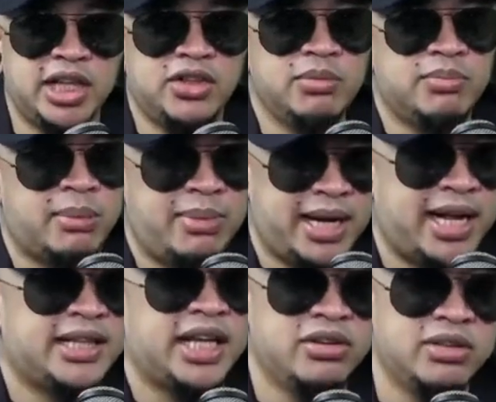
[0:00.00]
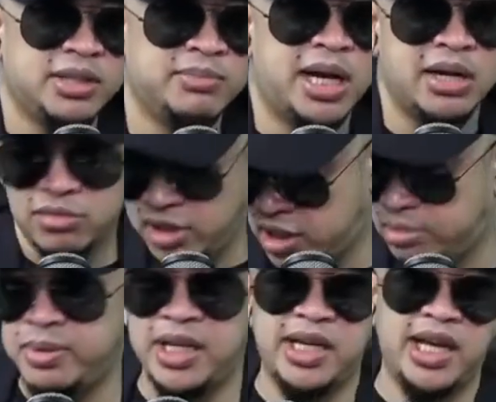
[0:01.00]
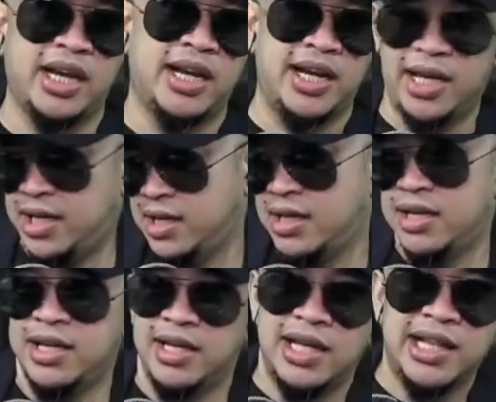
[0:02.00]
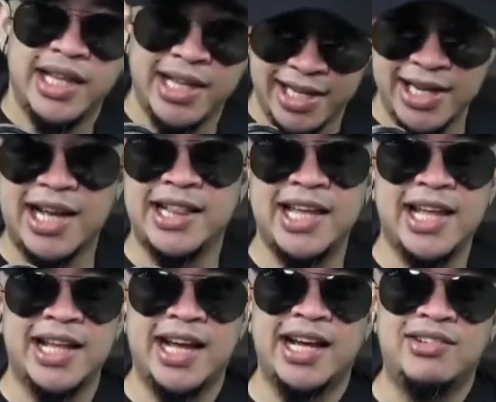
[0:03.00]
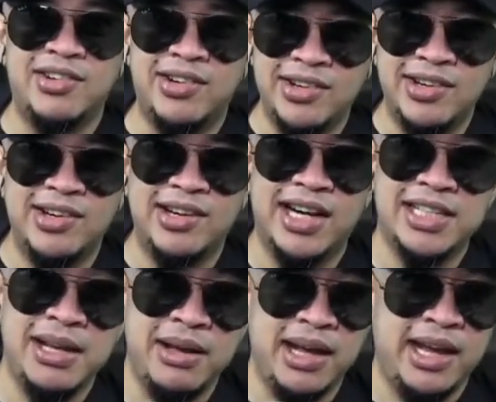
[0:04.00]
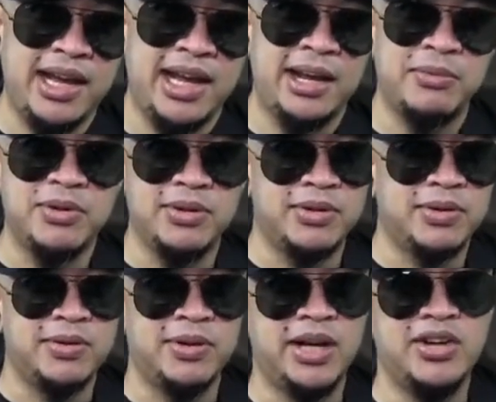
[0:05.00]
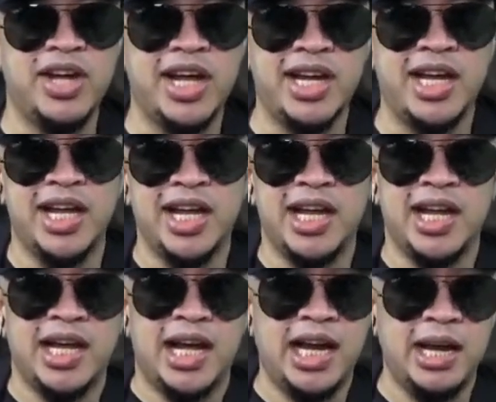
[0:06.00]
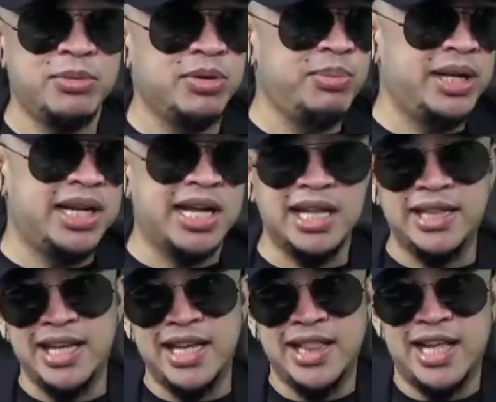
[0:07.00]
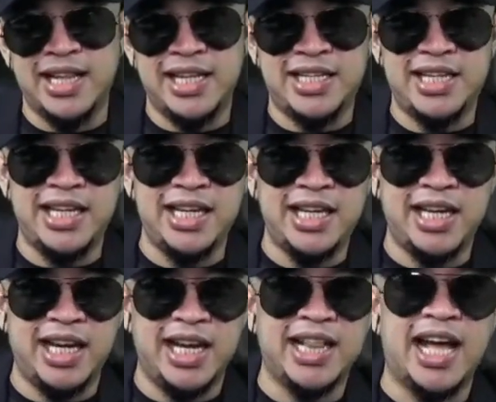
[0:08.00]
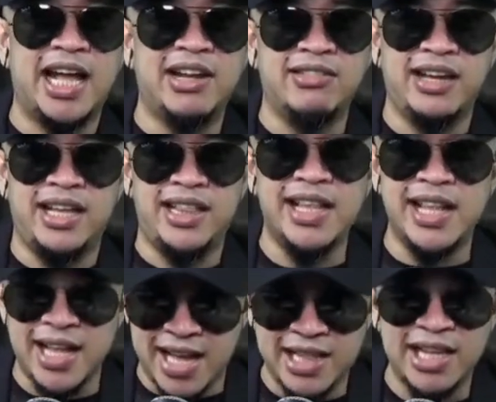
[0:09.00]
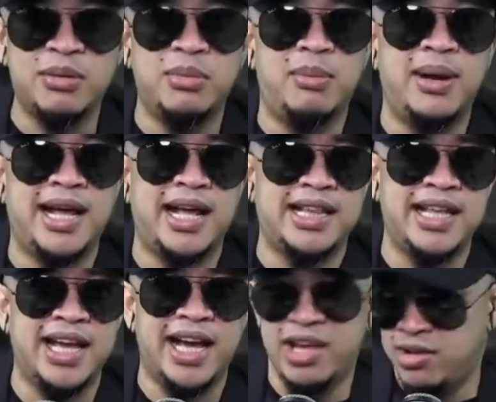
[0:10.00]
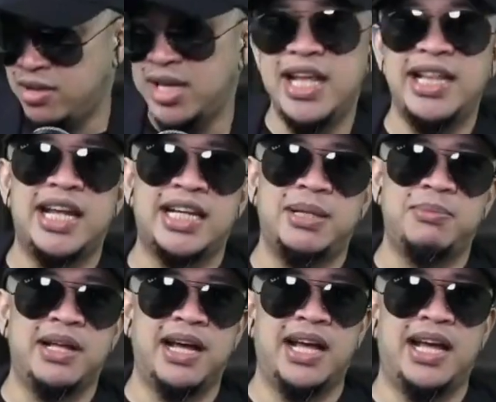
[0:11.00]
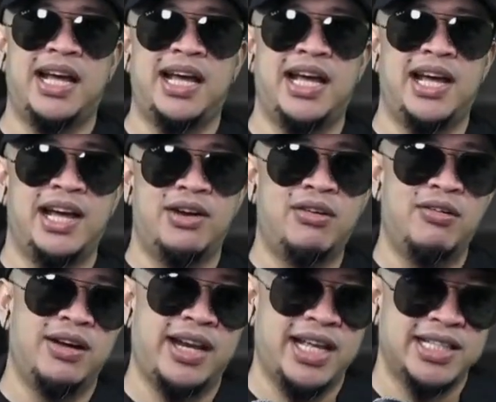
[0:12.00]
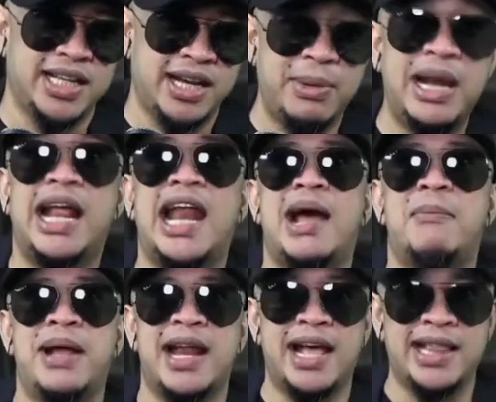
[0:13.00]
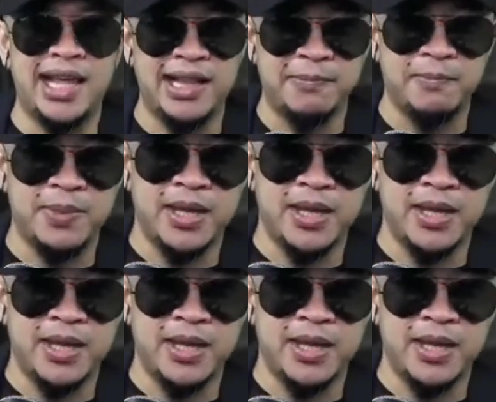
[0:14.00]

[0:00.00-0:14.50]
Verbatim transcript: Gadon babanatan yung bagong speaker, ha? Tingnan natin, ha? Kung kasi eh, alam ko ano 'yan eh. Alam ko binanatan niyan dati si Cayetano eh. Tingnan natin kung babanatan niya ngayon yung leadership ng uh, Congress. Ha? Malalaman natin.